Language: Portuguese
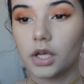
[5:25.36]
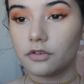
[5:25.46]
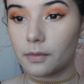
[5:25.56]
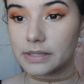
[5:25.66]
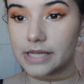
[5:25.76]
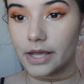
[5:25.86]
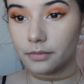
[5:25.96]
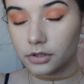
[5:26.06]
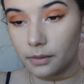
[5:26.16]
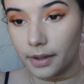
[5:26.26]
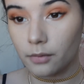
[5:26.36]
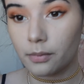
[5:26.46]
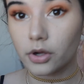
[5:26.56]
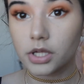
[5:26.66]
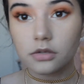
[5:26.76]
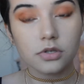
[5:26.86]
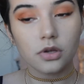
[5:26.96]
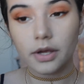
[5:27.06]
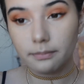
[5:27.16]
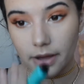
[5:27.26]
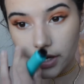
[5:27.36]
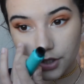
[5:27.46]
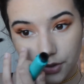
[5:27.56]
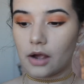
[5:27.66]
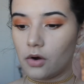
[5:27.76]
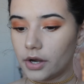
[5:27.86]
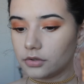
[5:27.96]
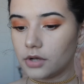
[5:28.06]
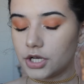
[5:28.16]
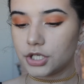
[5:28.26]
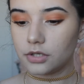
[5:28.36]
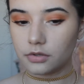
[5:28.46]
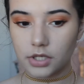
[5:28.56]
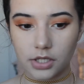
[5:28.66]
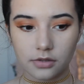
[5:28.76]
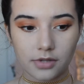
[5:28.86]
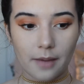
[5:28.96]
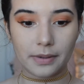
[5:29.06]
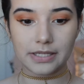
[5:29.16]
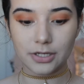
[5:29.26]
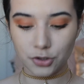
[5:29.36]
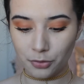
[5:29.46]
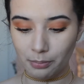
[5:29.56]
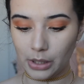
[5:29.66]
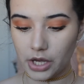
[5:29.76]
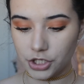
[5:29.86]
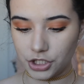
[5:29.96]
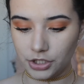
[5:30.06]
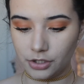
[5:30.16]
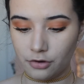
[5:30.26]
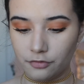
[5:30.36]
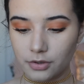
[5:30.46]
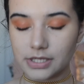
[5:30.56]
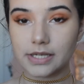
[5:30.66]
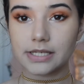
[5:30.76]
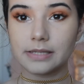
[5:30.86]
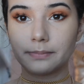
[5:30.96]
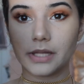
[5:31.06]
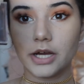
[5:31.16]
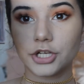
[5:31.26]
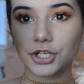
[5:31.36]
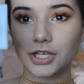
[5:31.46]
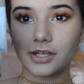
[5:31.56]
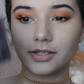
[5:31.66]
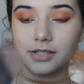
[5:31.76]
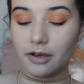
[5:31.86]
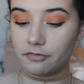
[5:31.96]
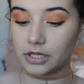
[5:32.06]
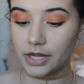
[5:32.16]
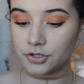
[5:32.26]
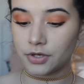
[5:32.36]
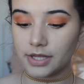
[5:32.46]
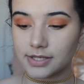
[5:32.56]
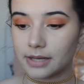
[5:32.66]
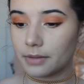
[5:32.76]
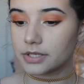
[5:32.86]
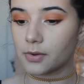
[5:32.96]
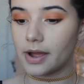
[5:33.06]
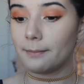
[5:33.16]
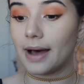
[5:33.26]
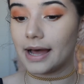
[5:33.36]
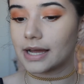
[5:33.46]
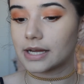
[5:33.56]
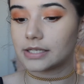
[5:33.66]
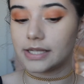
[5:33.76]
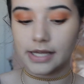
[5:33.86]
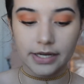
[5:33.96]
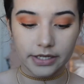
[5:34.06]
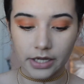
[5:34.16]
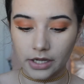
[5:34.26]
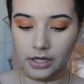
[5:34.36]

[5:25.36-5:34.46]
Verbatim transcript: E vou passar rímel também um pouquinho só embaixo. Agora eu tô achando que tá precisando de um blush, então eu vou usar esse blush que, na verdade, eu nem sei mais qual é a marca dele.